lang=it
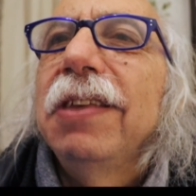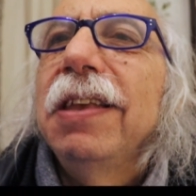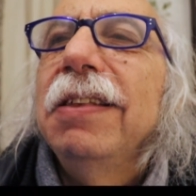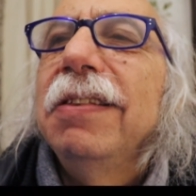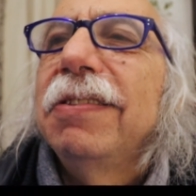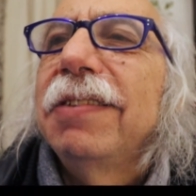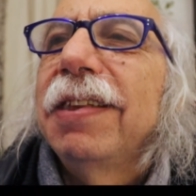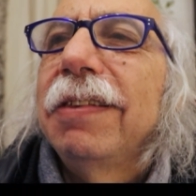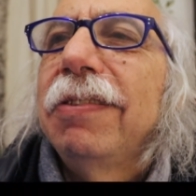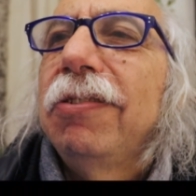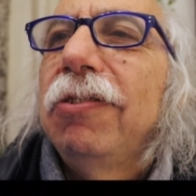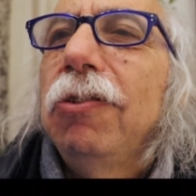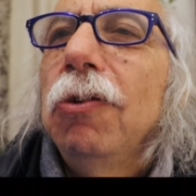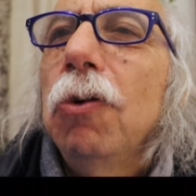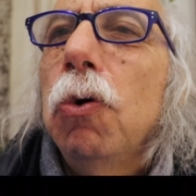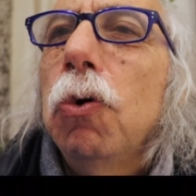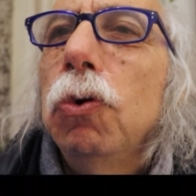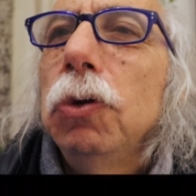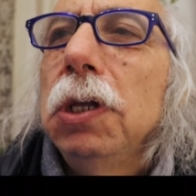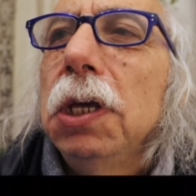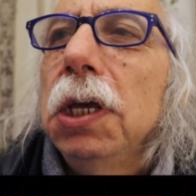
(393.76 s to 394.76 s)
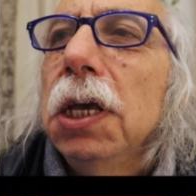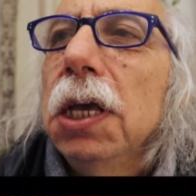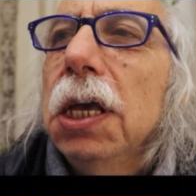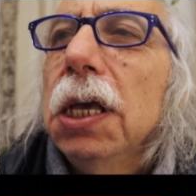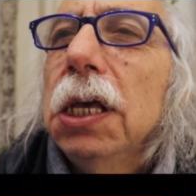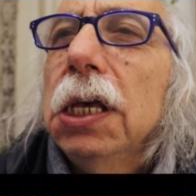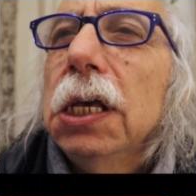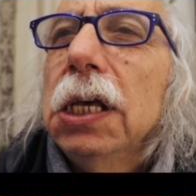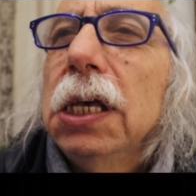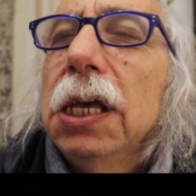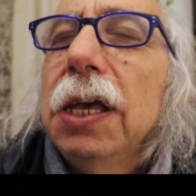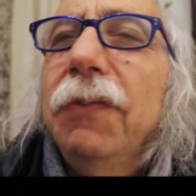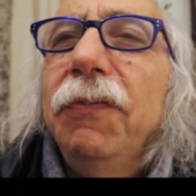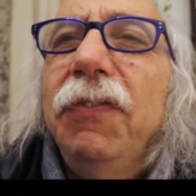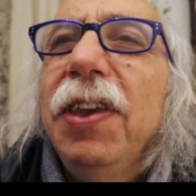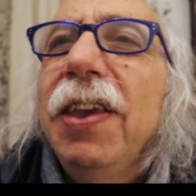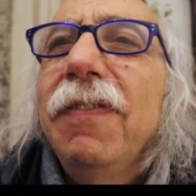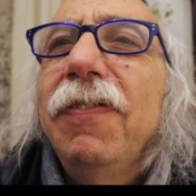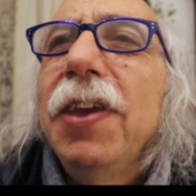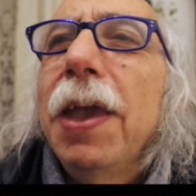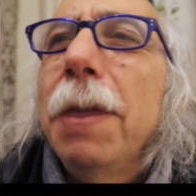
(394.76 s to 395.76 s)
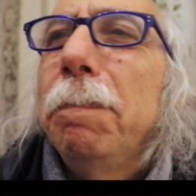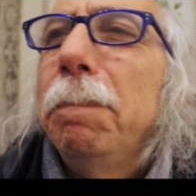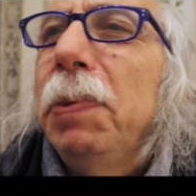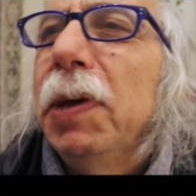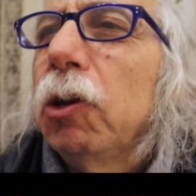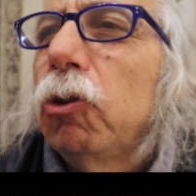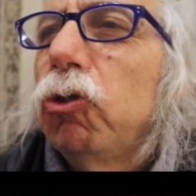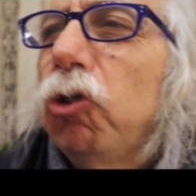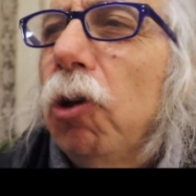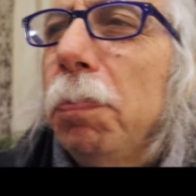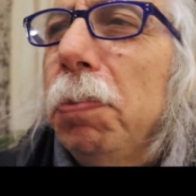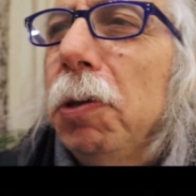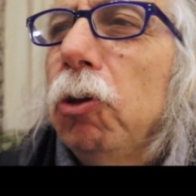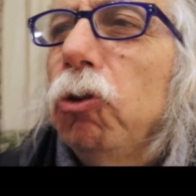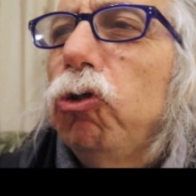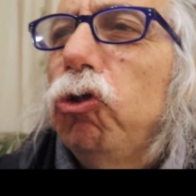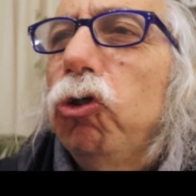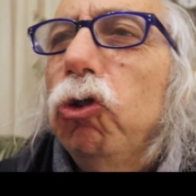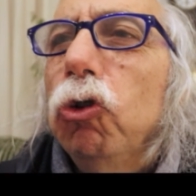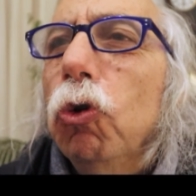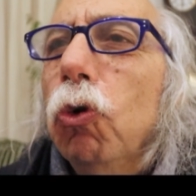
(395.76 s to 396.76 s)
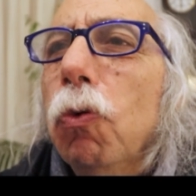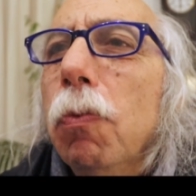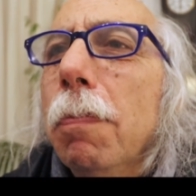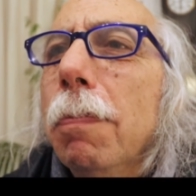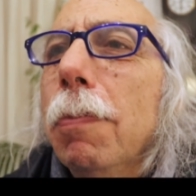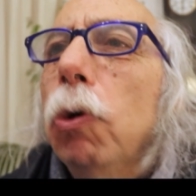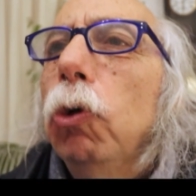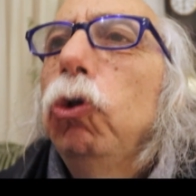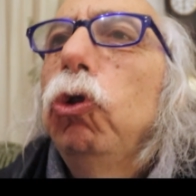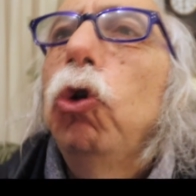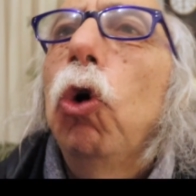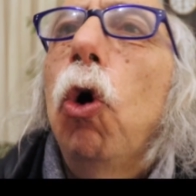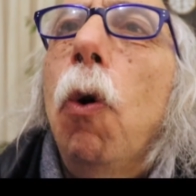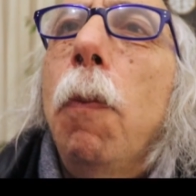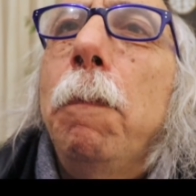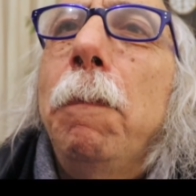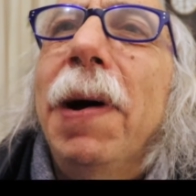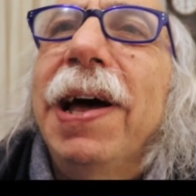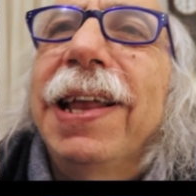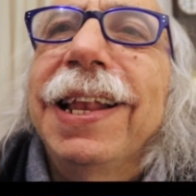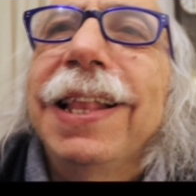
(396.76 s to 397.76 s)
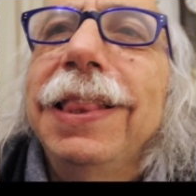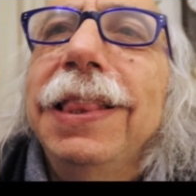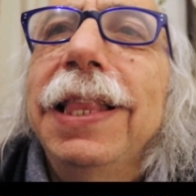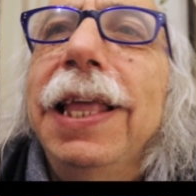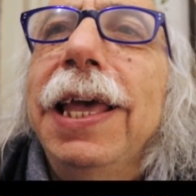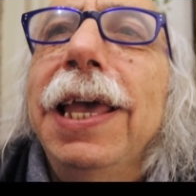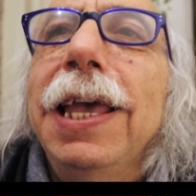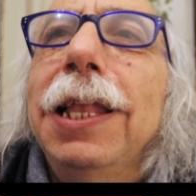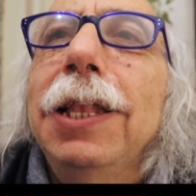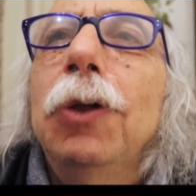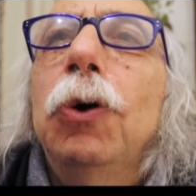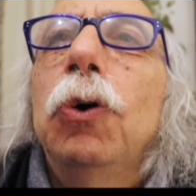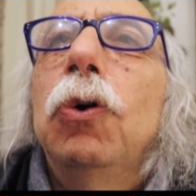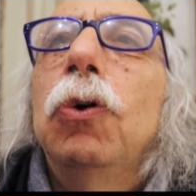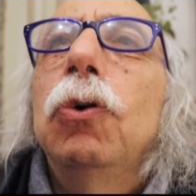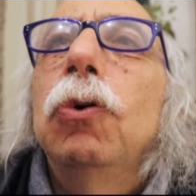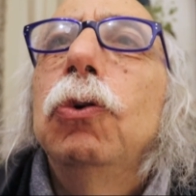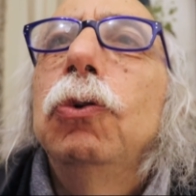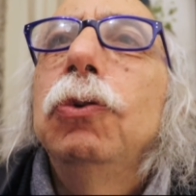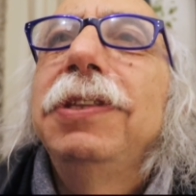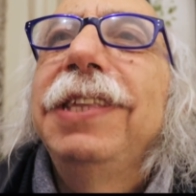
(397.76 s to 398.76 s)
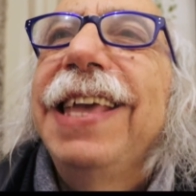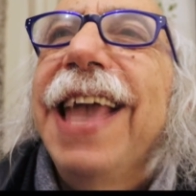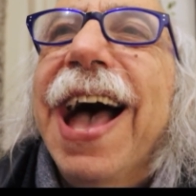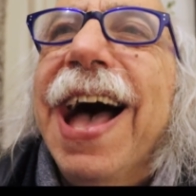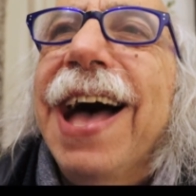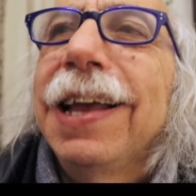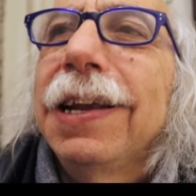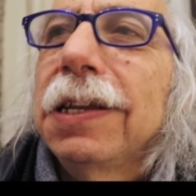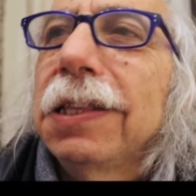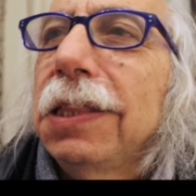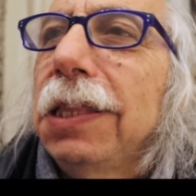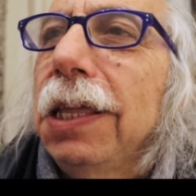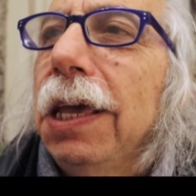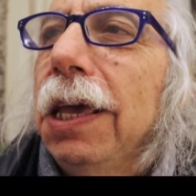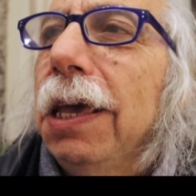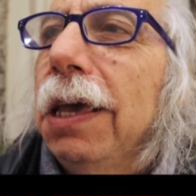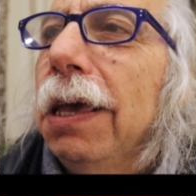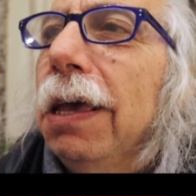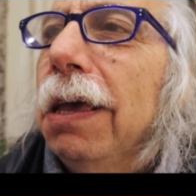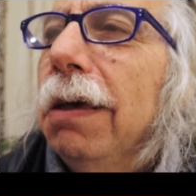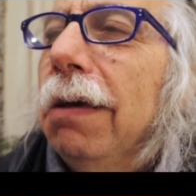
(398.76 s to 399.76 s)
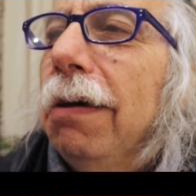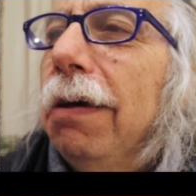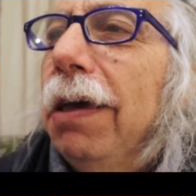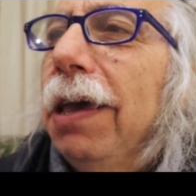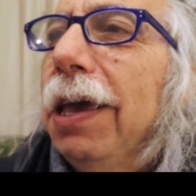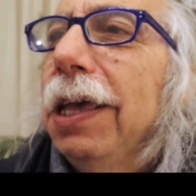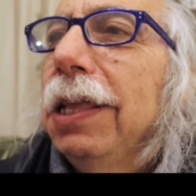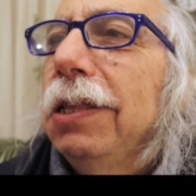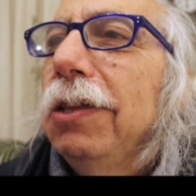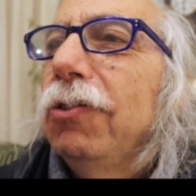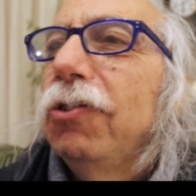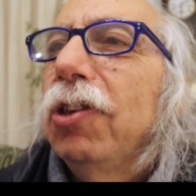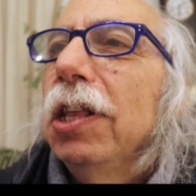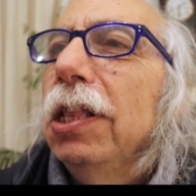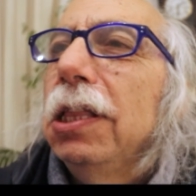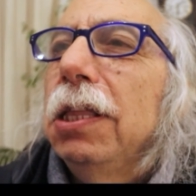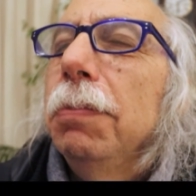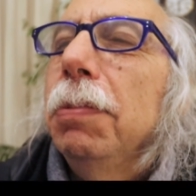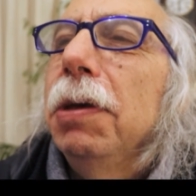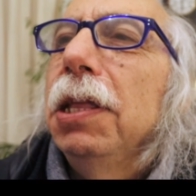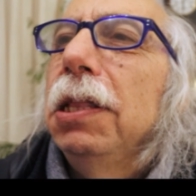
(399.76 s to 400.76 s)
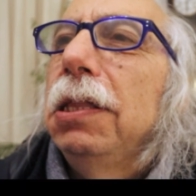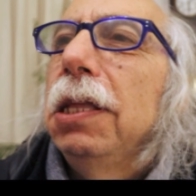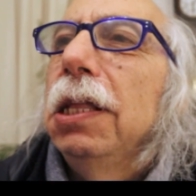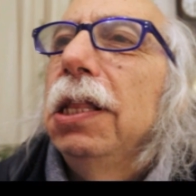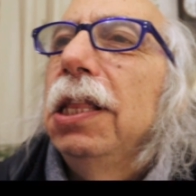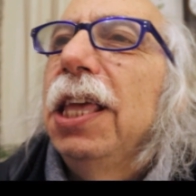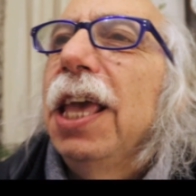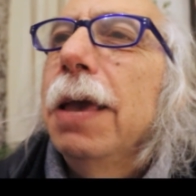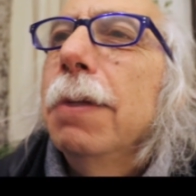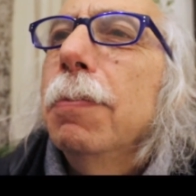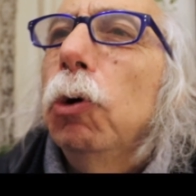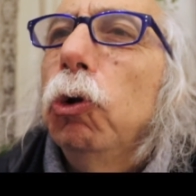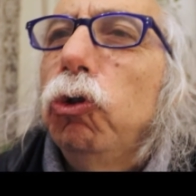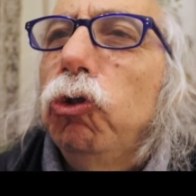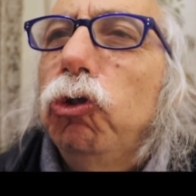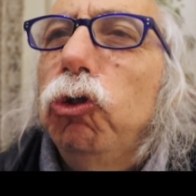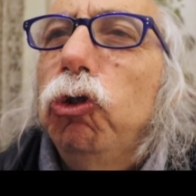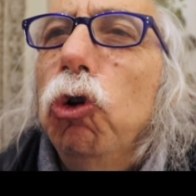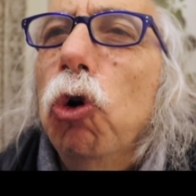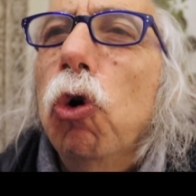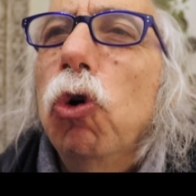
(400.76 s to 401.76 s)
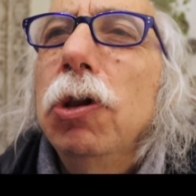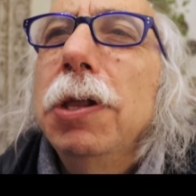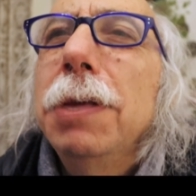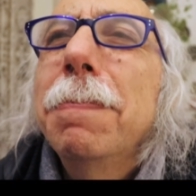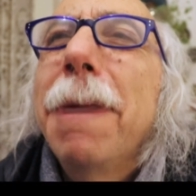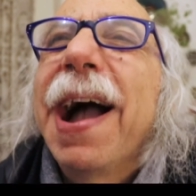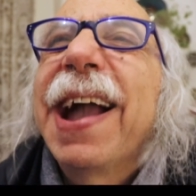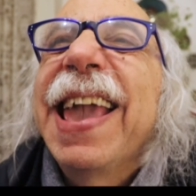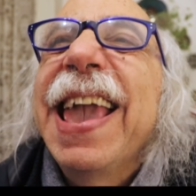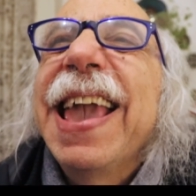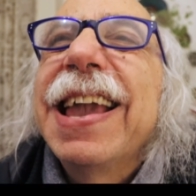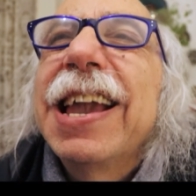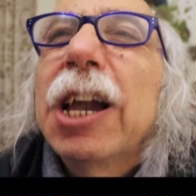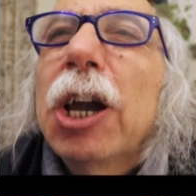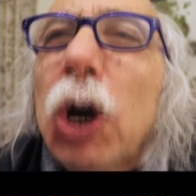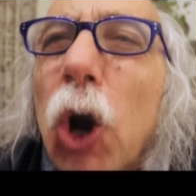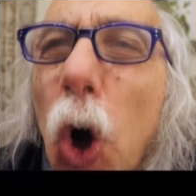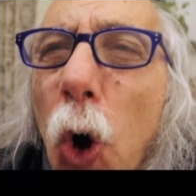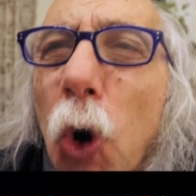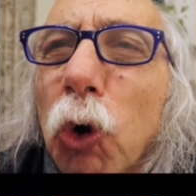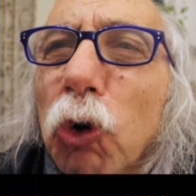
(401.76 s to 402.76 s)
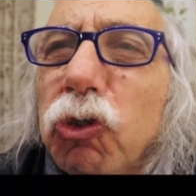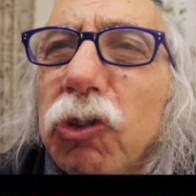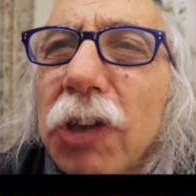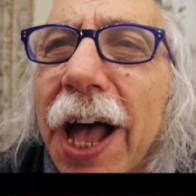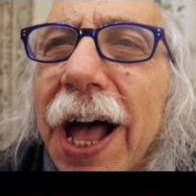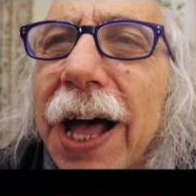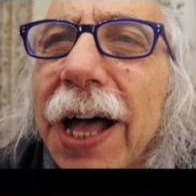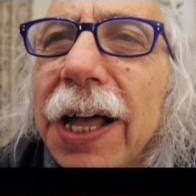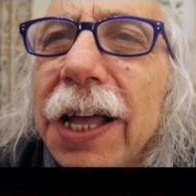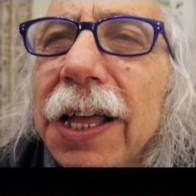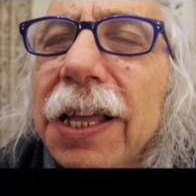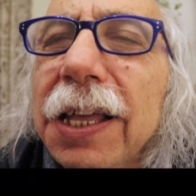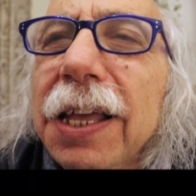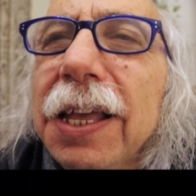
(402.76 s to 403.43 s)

sensazioni, eh, vivi e percepisci un mondo parallelo di arte e di sentimenti, e di emozioni, ma che cosa